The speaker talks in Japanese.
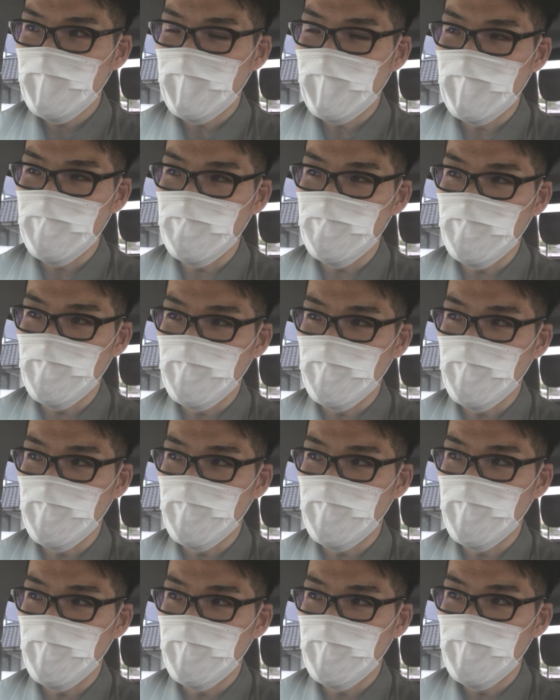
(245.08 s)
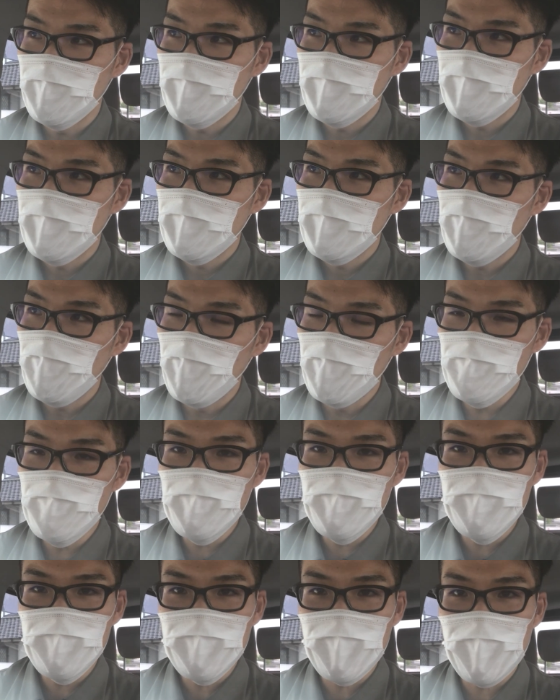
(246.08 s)
あのー、
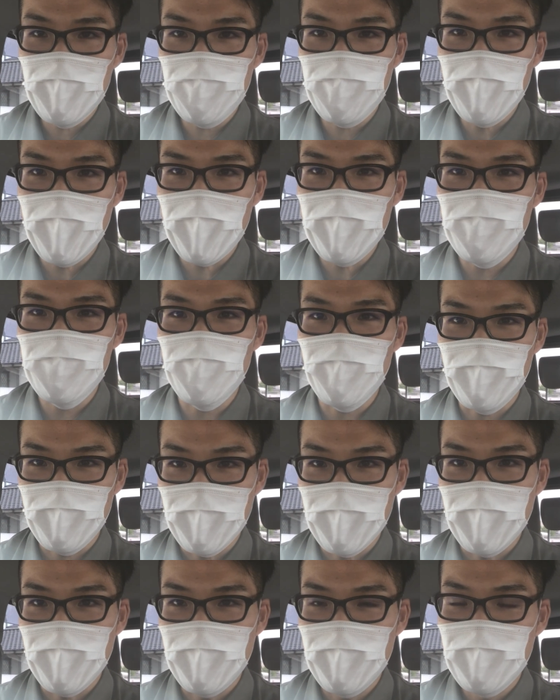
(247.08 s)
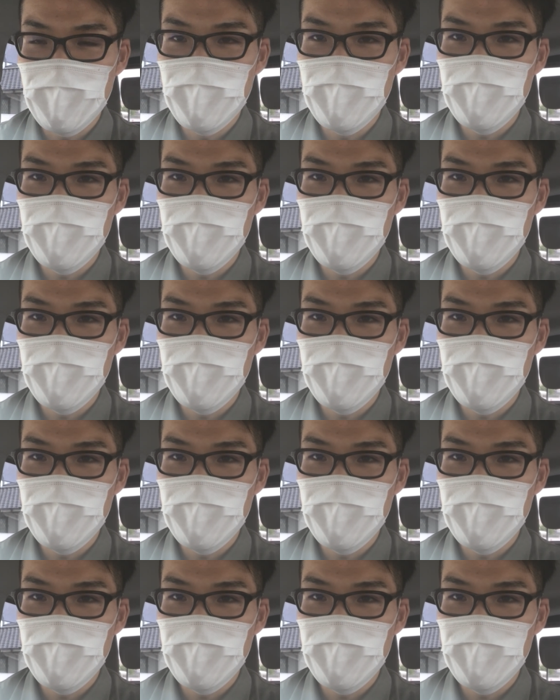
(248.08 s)
音声ファイルとか